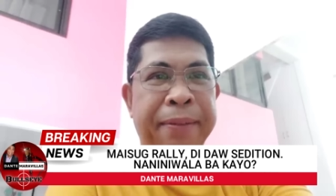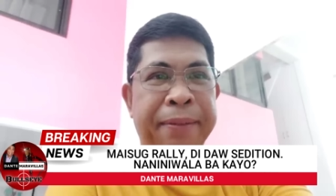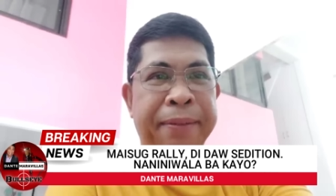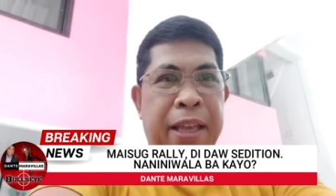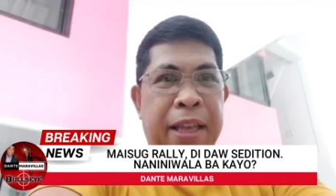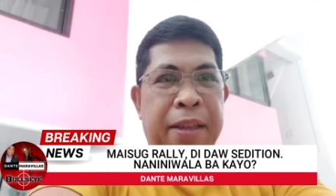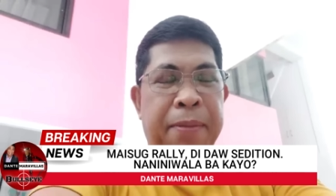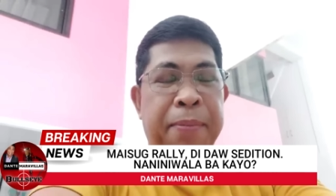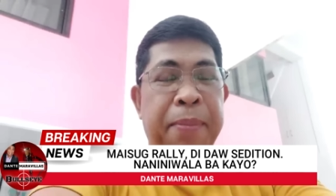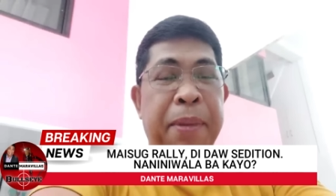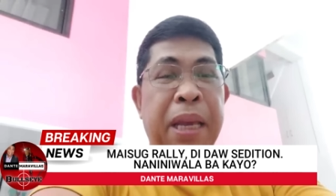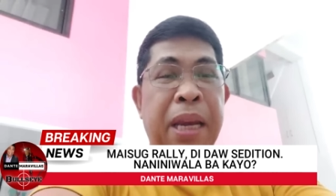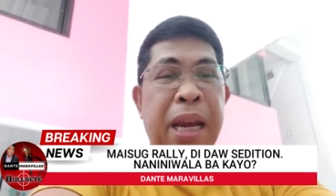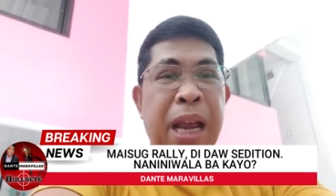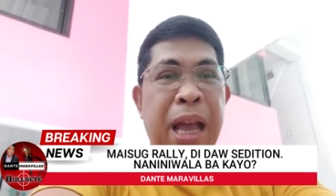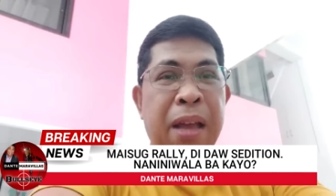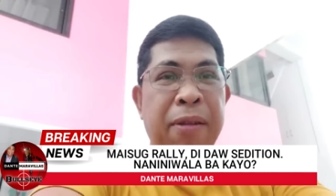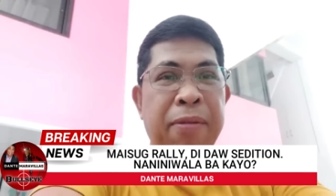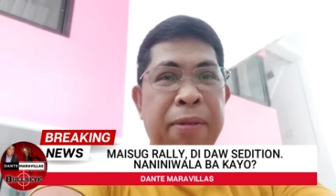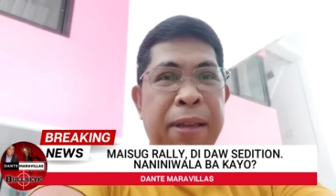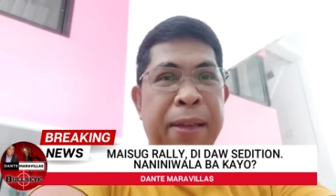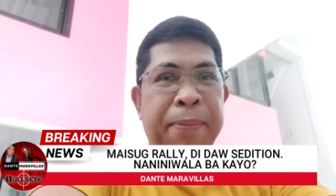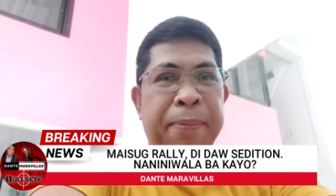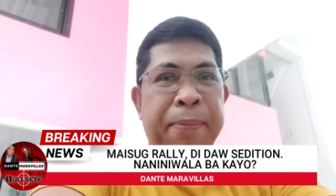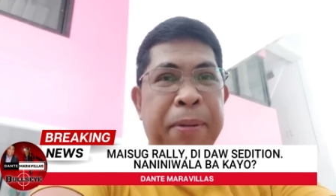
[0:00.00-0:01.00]

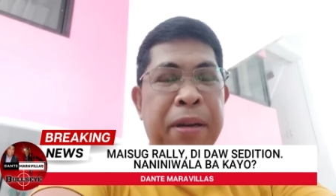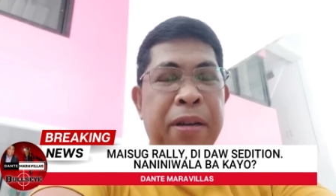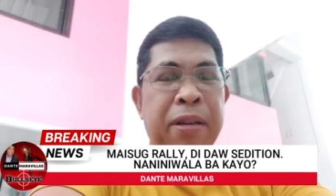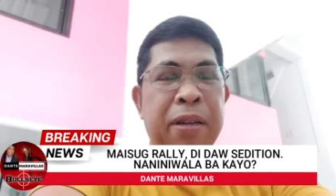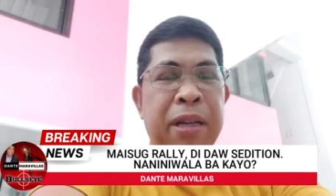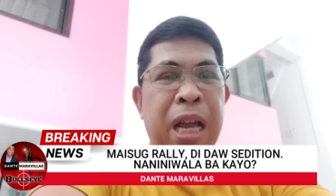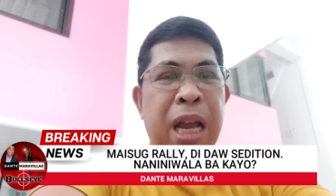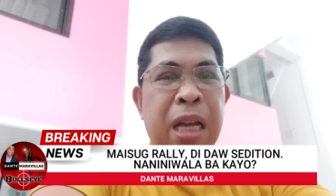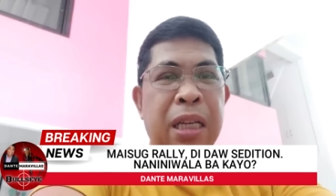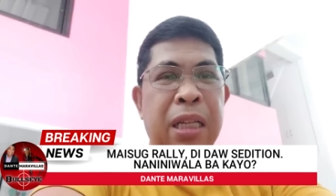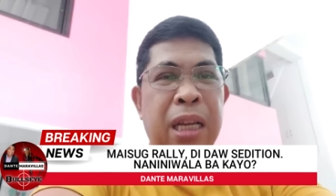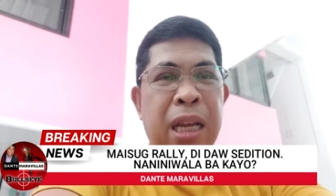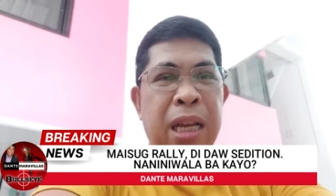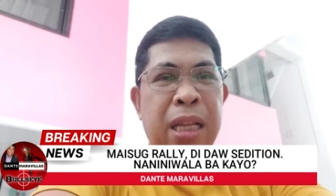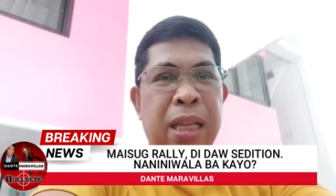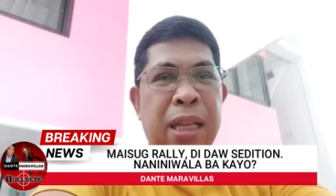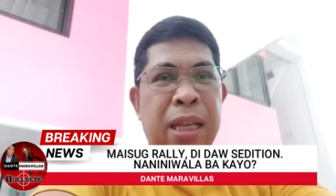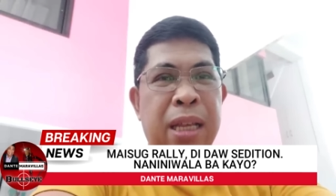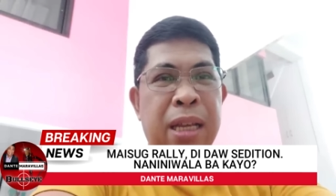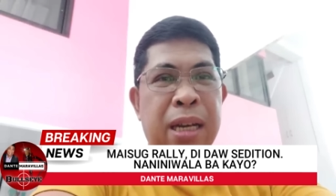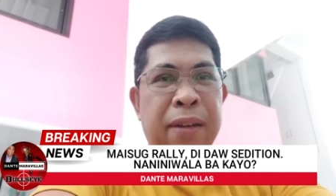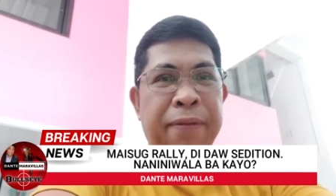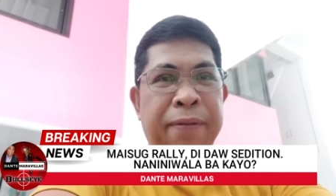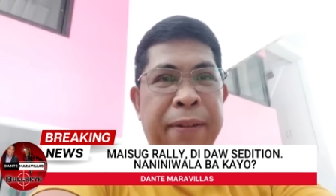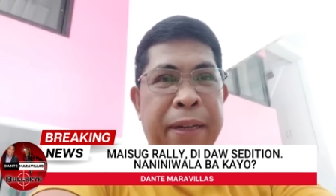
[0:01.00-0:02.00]
Binawi po ng city
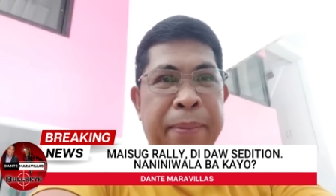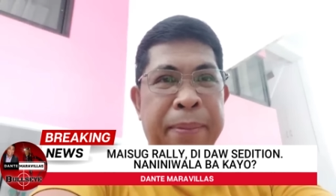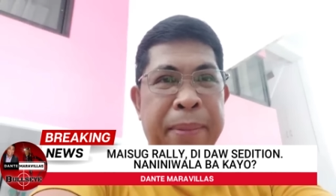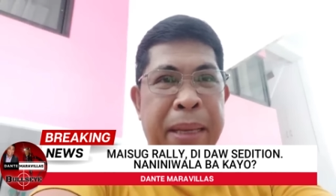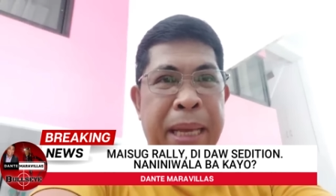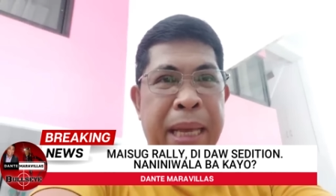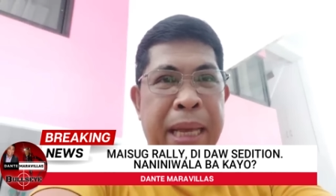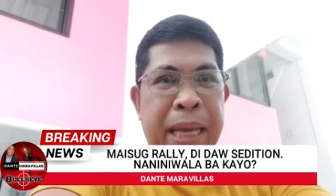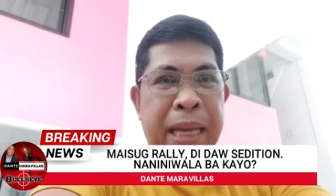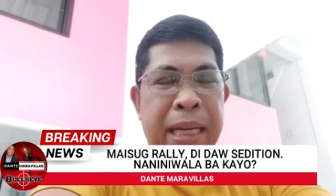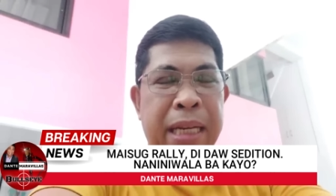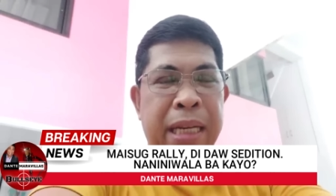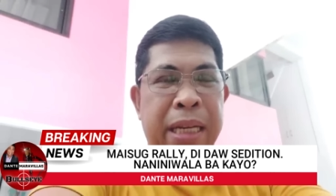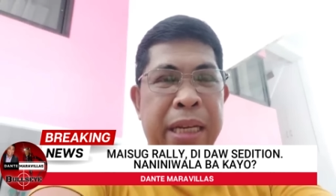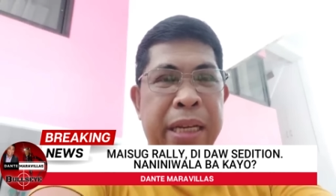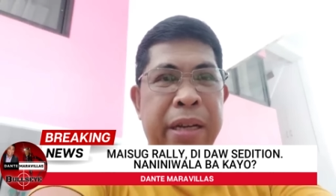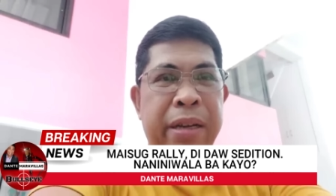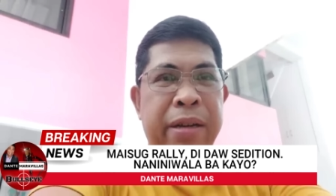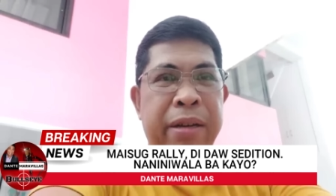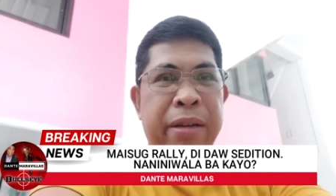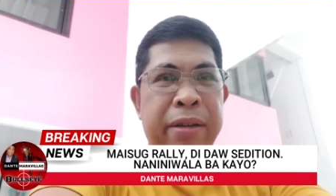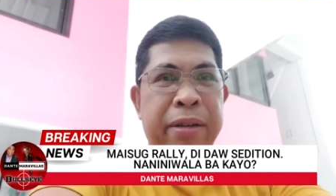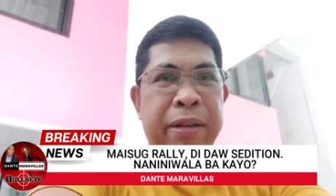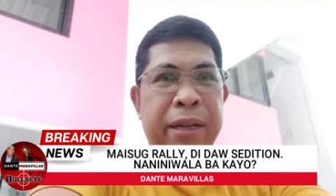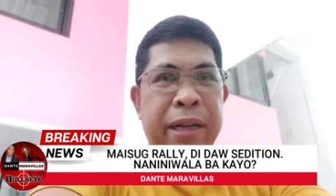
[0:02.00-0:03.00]
government
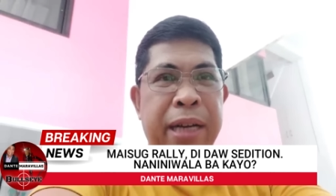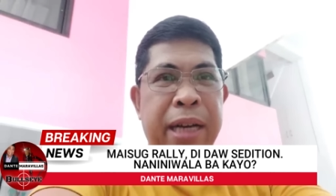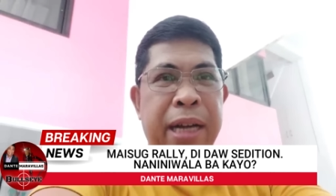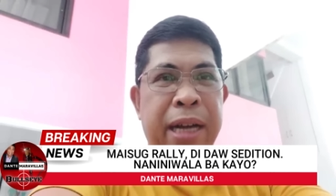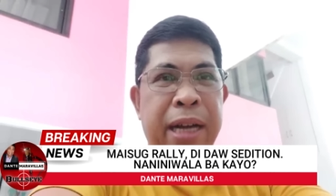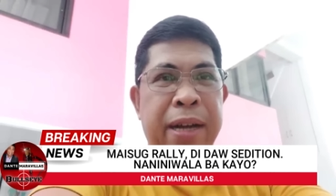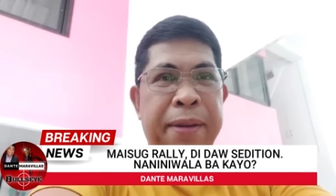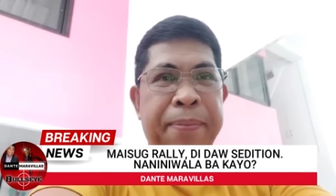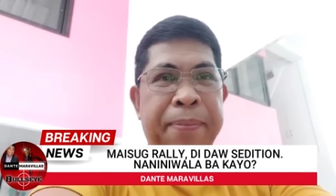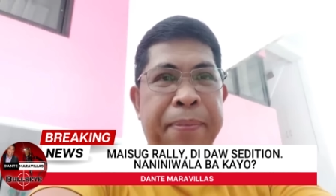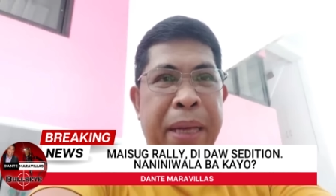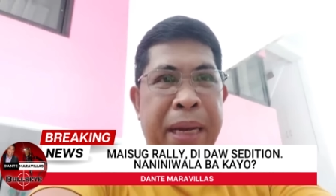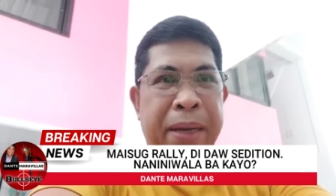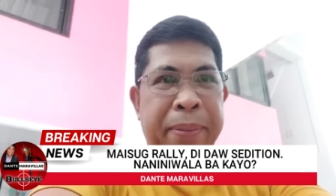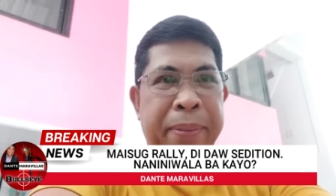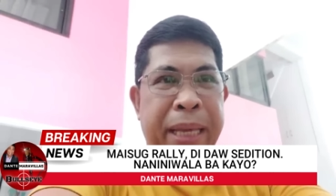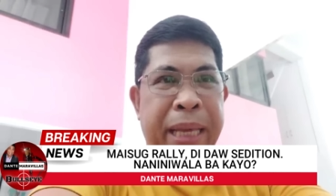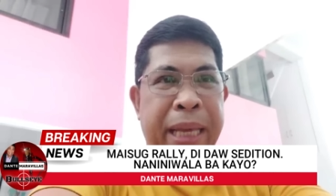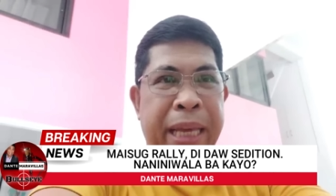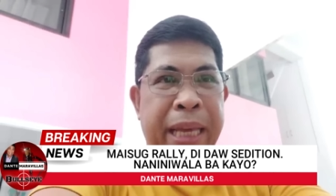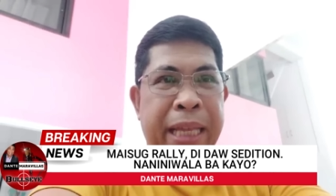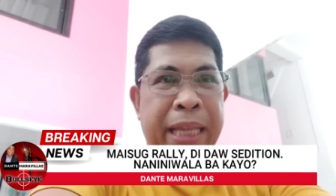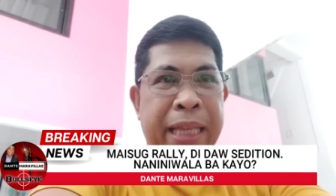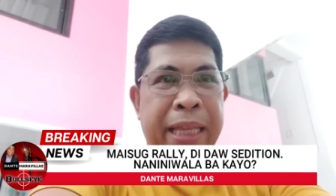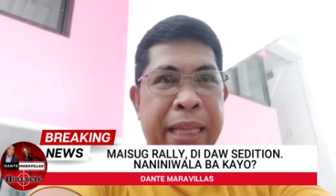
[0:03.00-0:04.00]
yung uh,
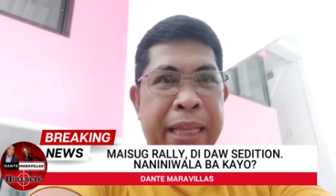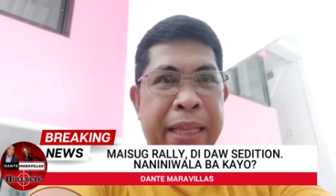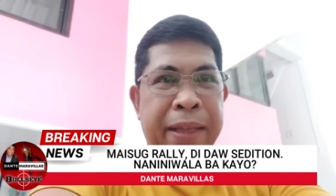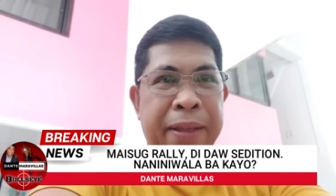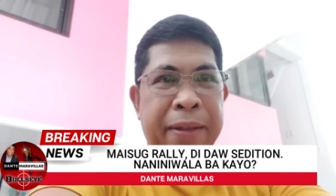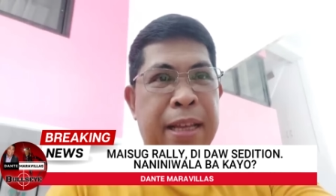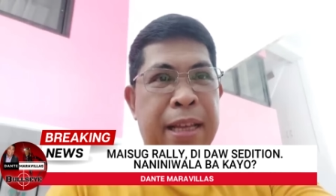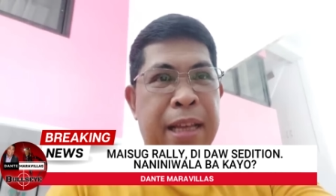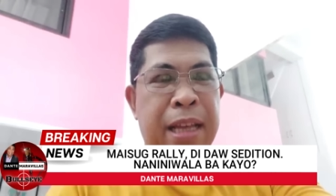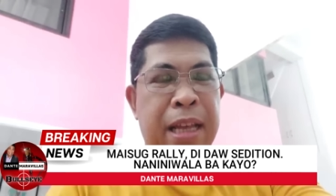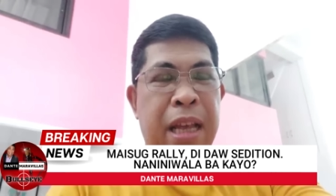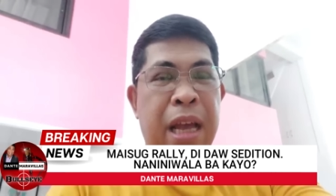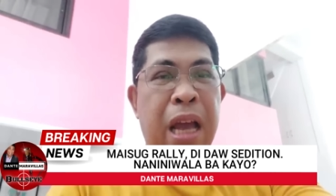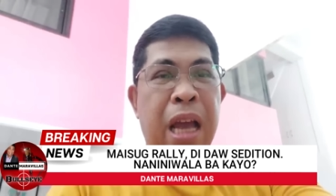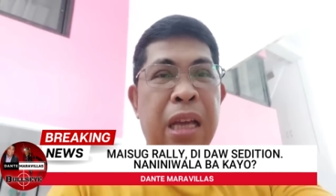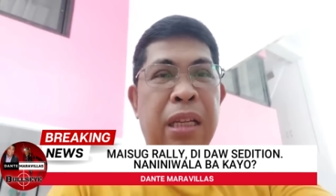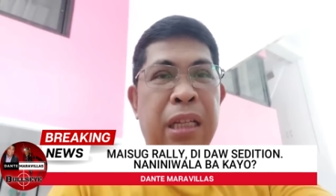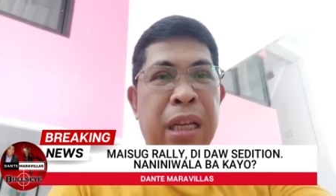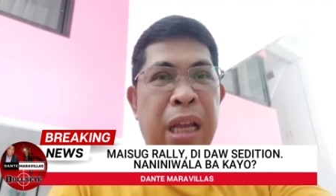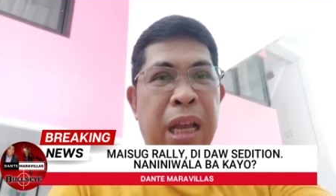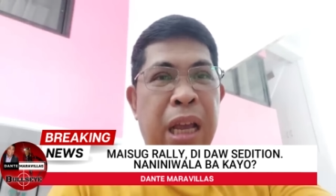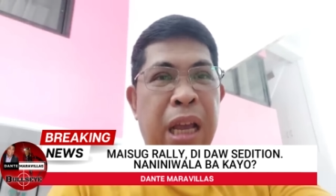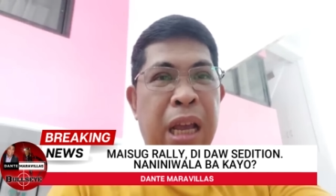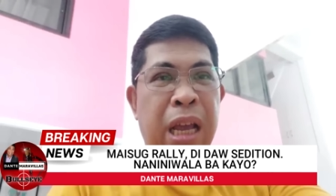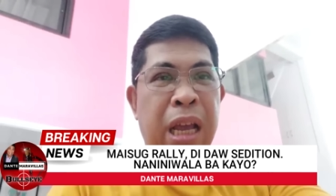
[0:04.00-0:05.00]
permit
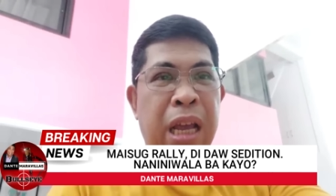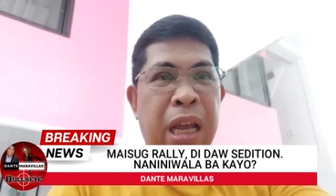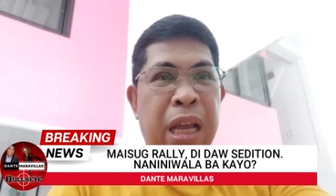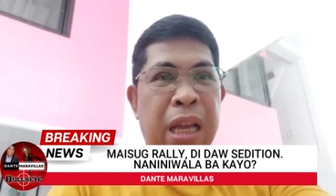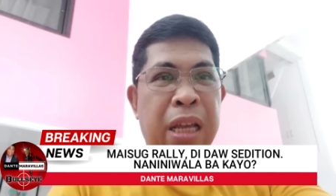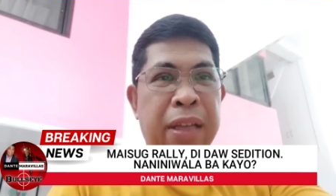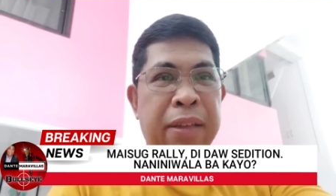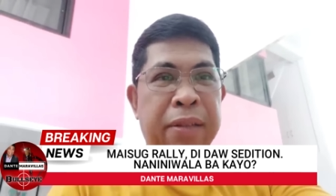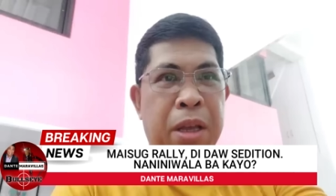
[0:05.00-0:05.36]
kasi